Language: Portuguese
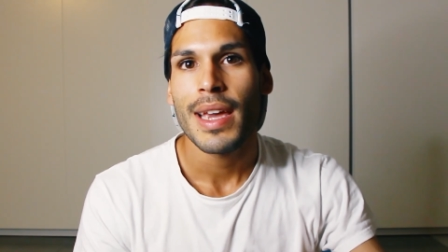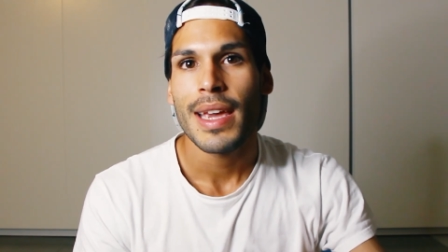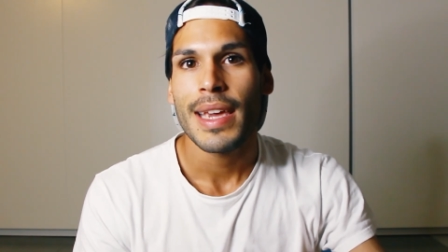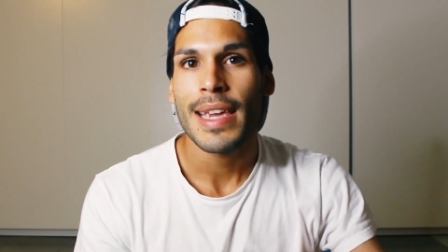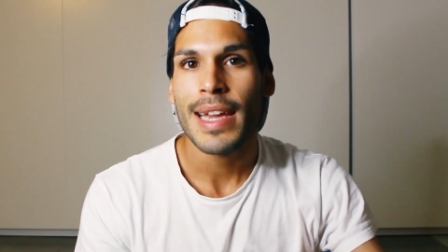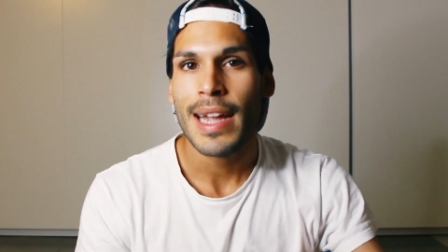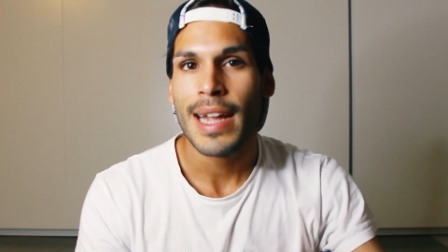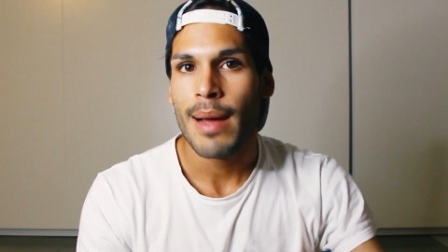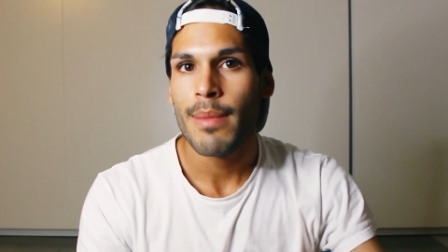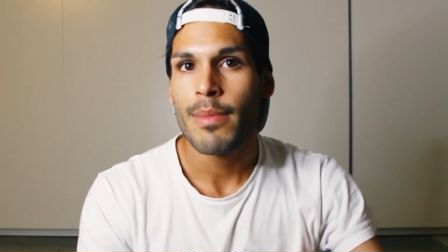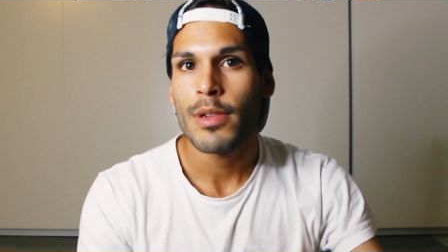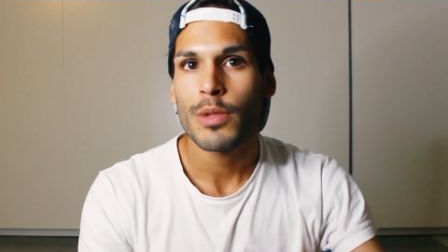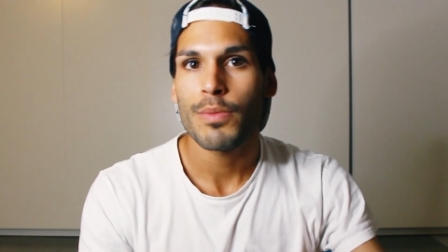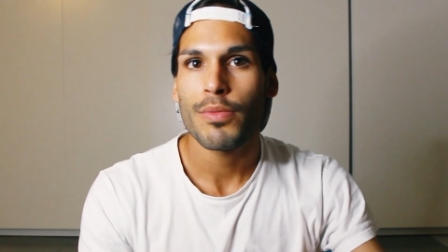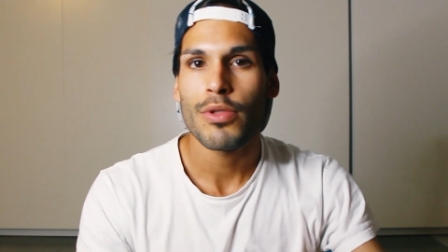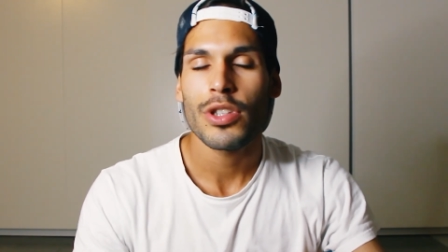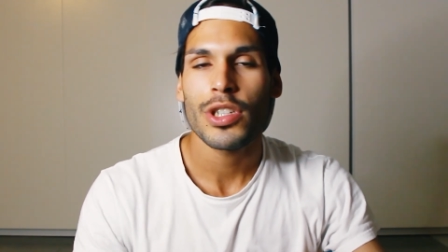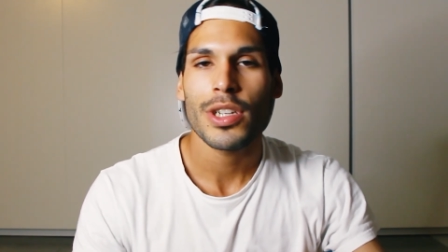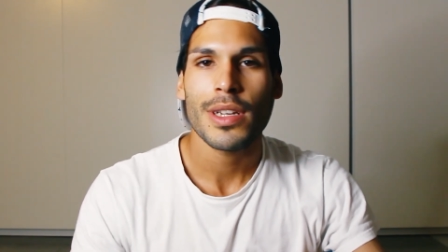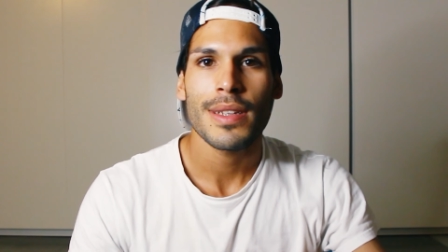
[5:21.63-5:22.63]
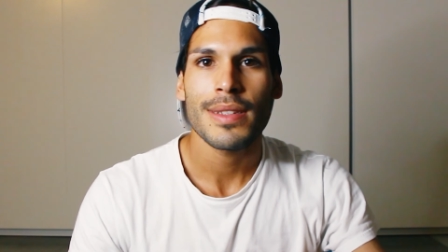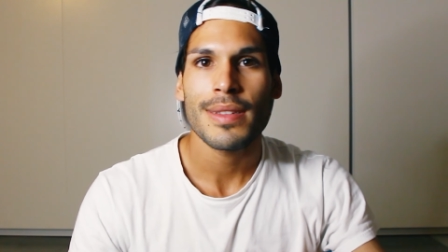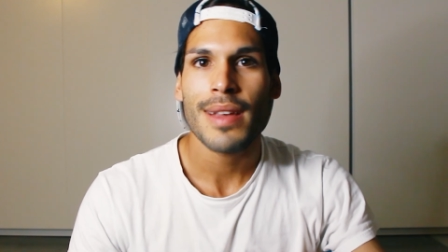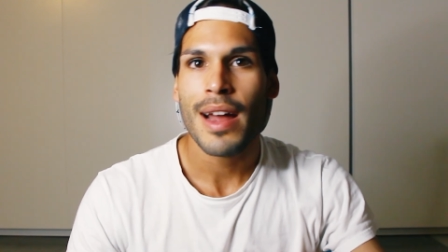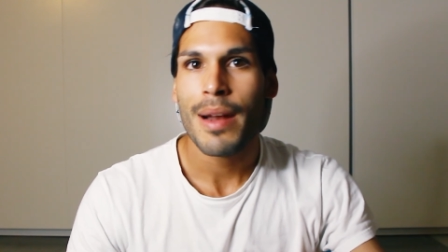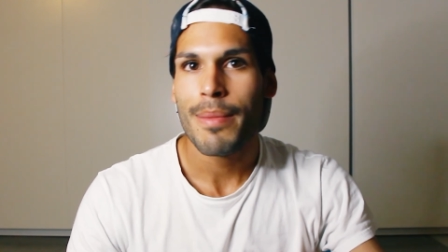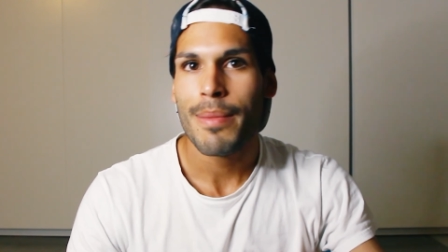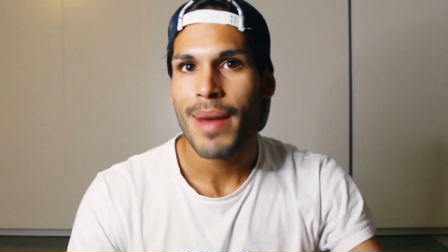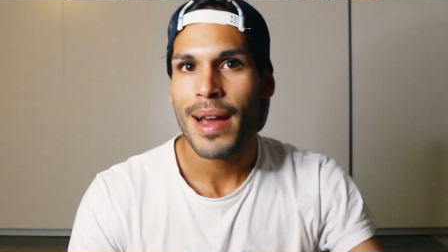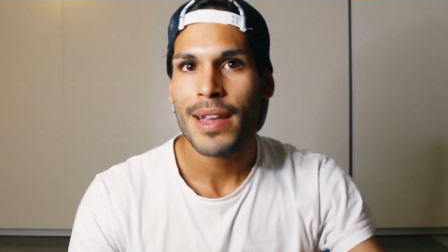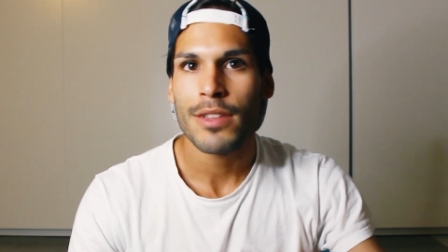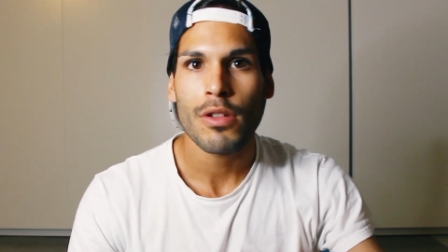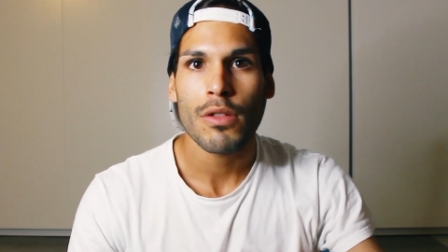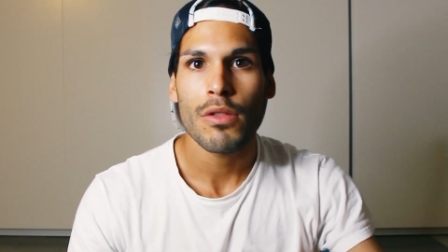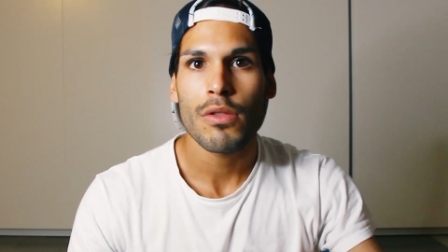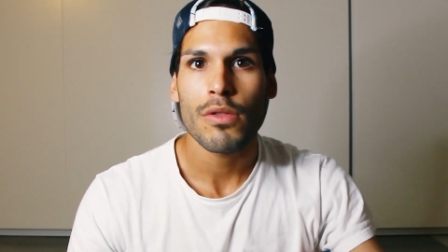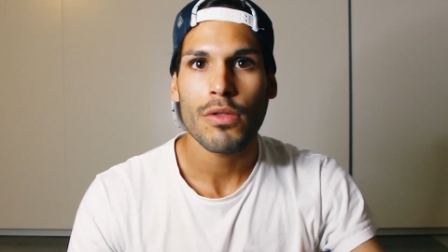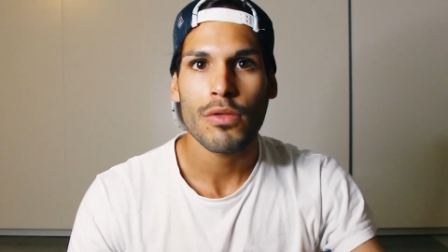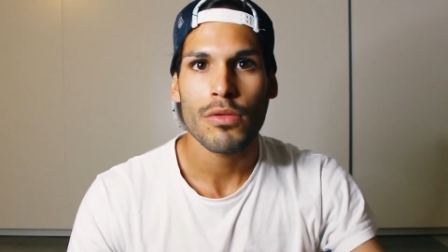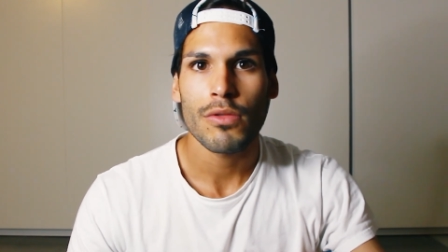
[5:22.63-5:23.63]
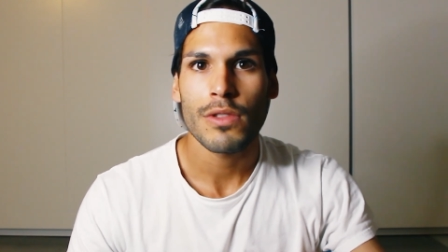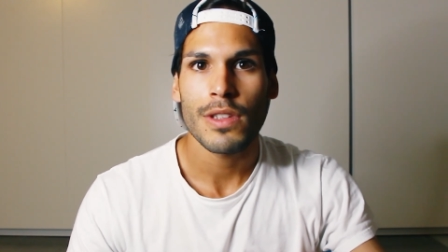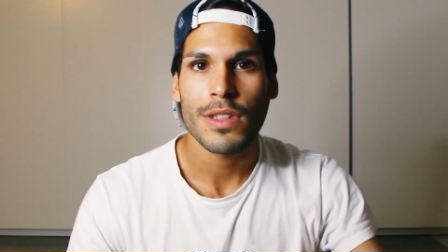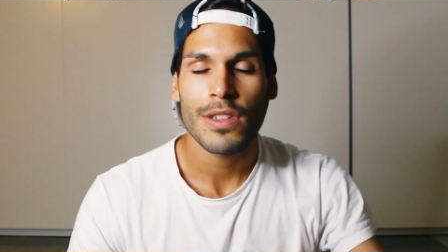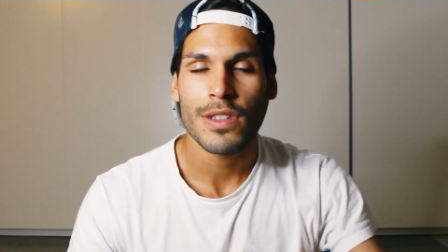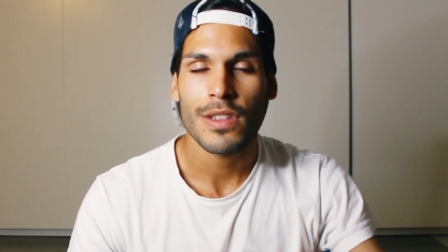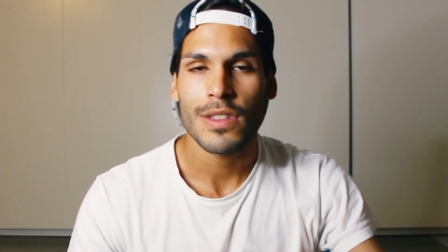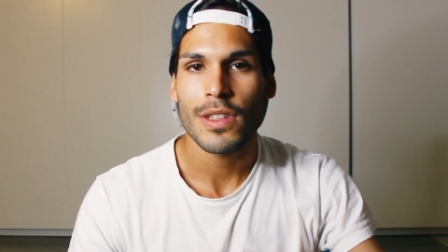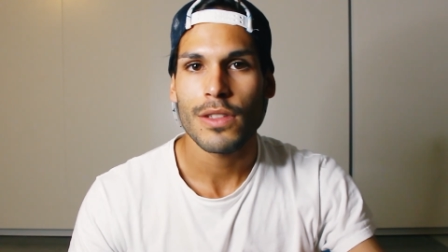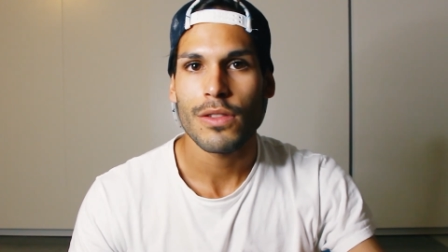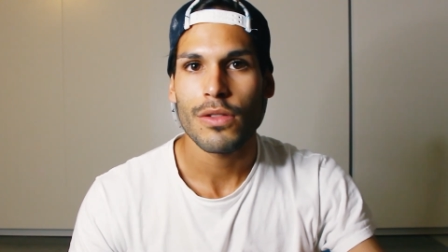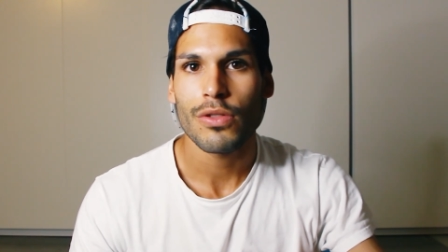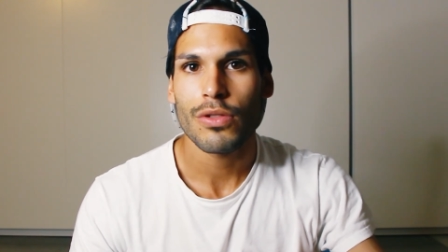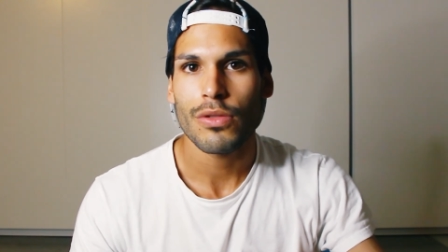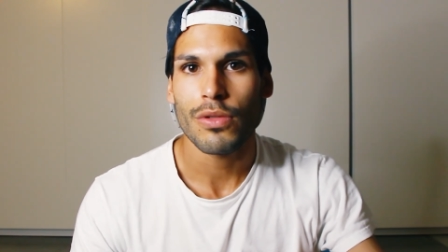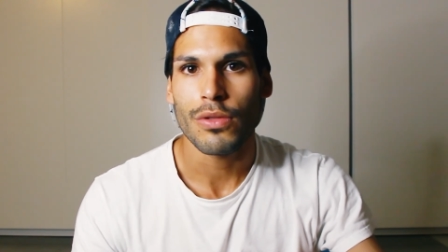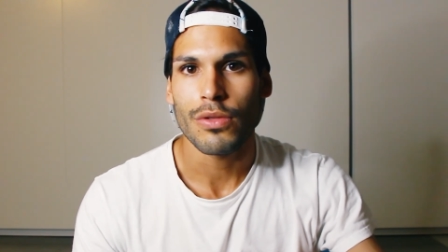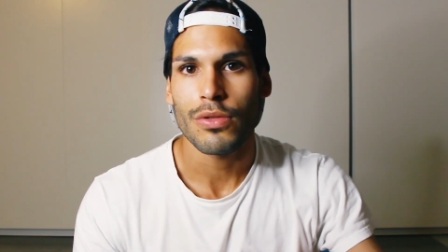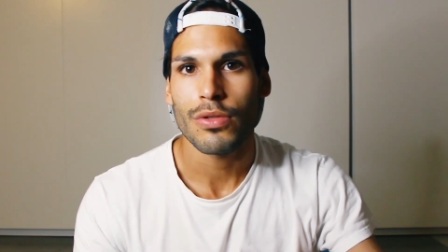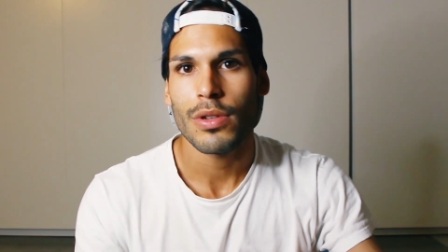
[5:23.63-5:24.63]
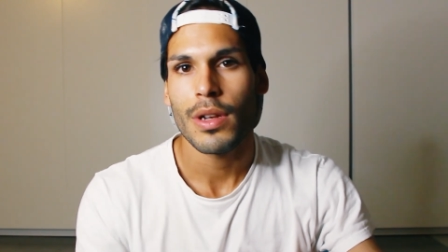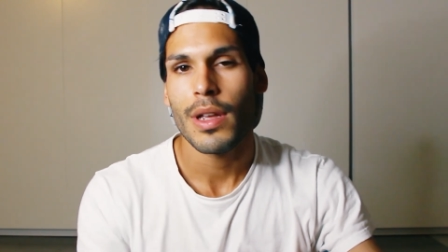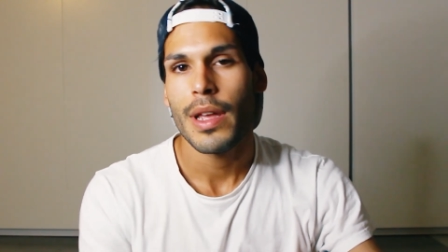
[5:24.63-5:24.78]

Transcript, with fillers: e acabas por descansar mais ao longo dos exercícios todos.